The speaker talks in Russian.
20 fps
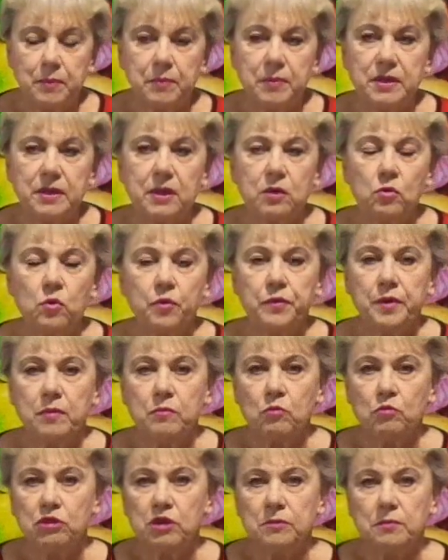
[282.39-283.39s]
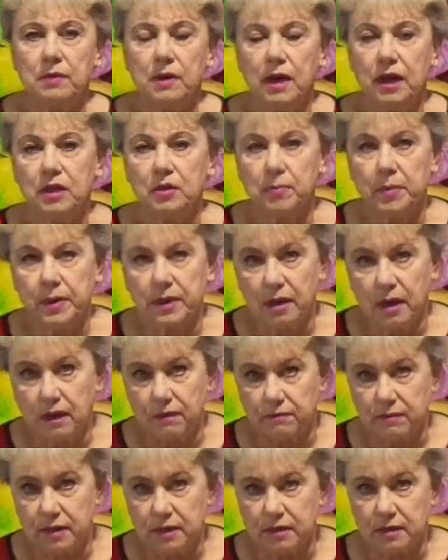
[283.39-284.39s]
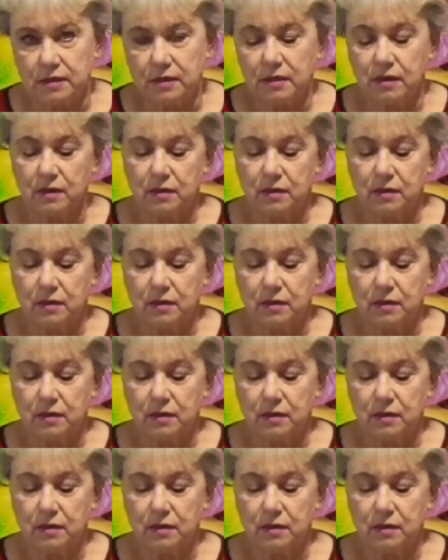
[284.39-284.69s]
пикировке можем отбраковать,